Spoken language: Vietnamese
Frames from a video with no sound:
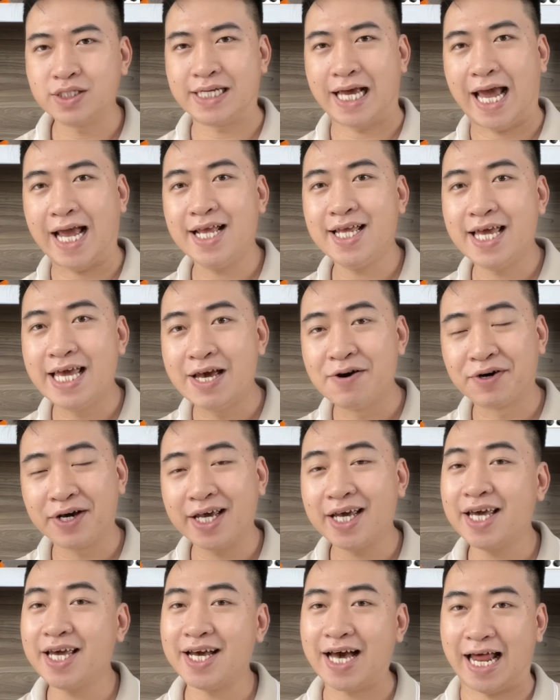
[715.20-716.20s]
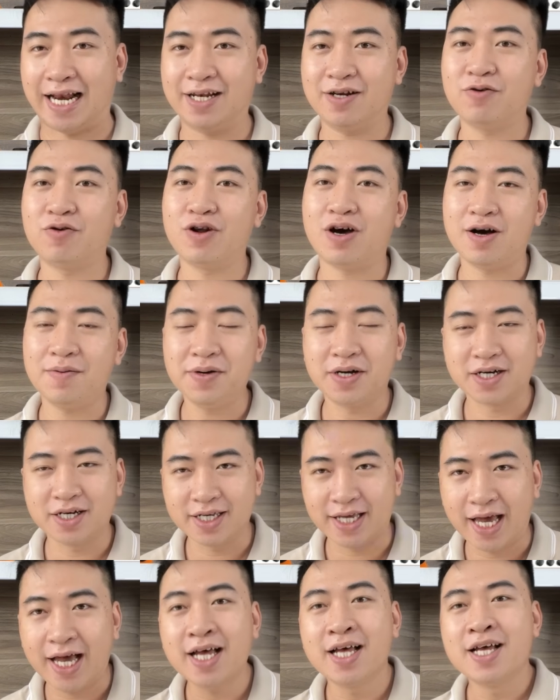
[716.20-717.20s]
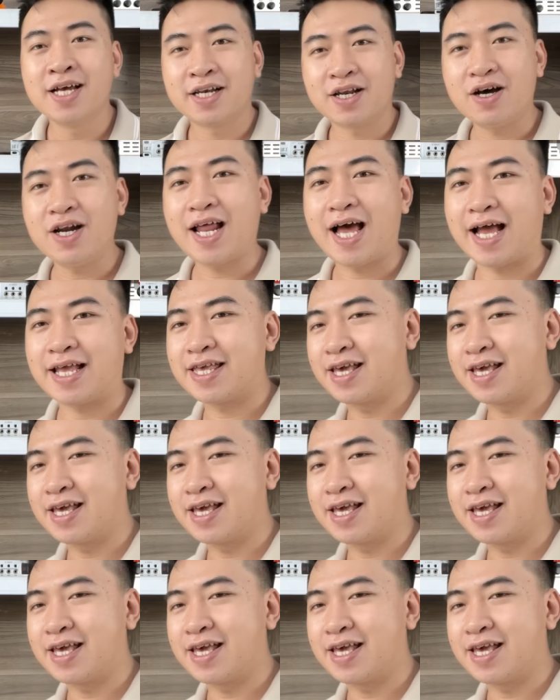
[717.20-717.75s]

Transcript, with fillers: xẻ nhiều cái khía cạnh của nó mọi người nhé. Đó là